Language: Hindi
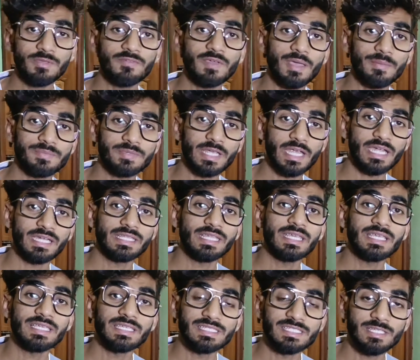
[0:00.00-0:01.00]
भी वेबसाइट
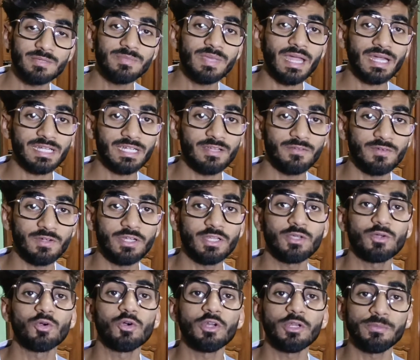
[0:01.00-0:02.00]
की किसी भी एक्टिविटी
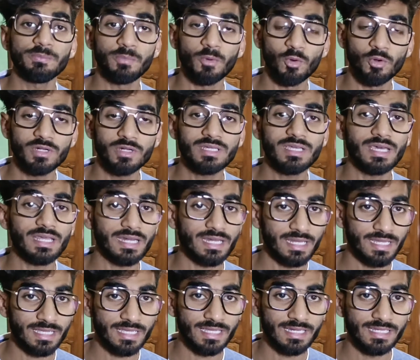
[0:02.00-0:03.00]
को रिपोर्ट
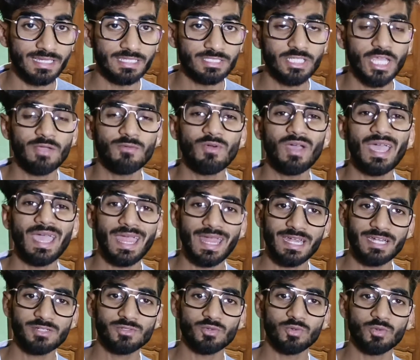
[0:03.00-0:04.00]
करने के लिए चाहे वो
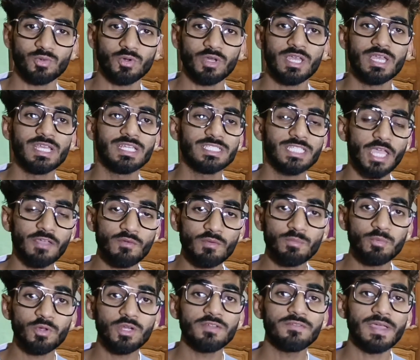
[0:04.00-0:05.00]
एड्स हों चाहे वो
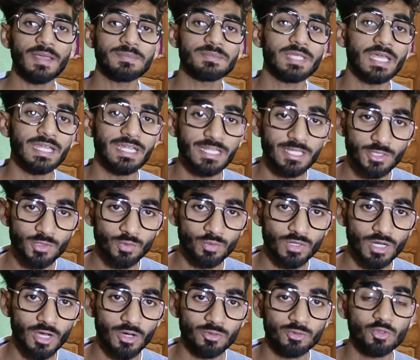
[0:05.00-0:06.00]
पूरी वेबसाइट ही क्यों
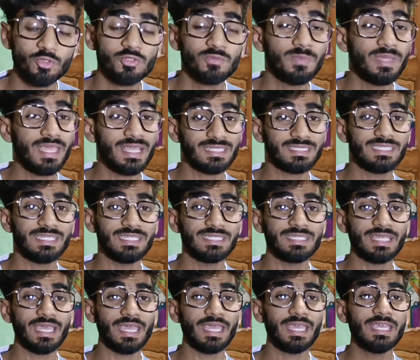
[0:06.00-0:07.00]
ना हो तो उसमें एक
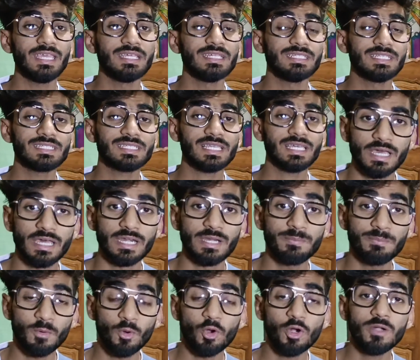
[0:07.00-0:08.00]
चीज़ है जिसका
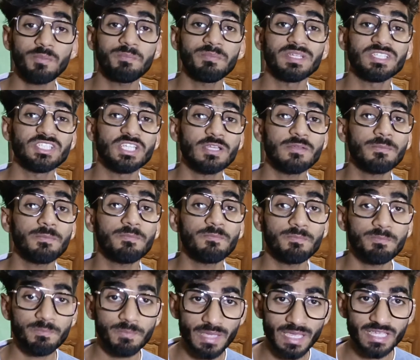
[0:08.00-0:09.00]
रिपोर्ट फिशिंग
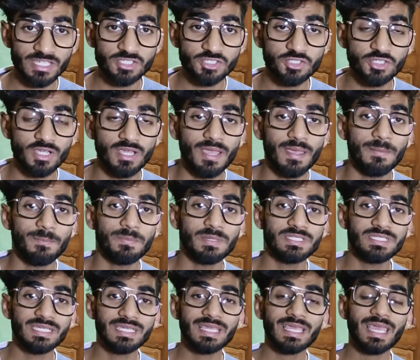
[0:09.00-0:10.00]
पेज
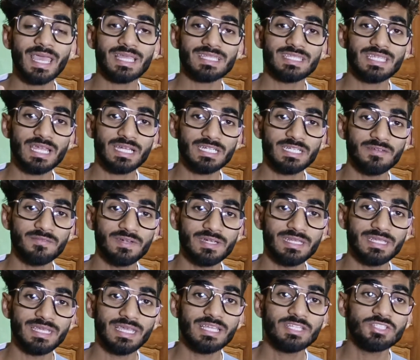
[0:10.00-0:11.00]
फिशिंग ऐसी
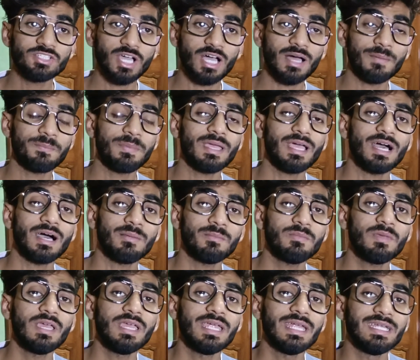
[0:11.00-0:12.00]
एक्टिविटी है जहाँ पे
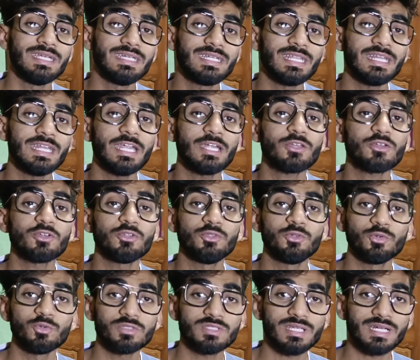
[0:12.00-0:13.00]
हम इंटरनेट को
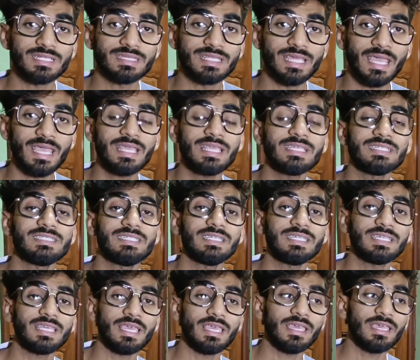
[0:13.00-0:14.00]
यूज़ करते हैं किसी
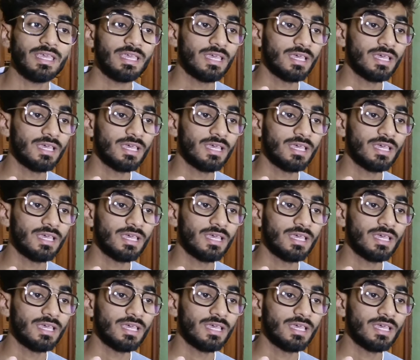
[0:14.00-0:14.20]
के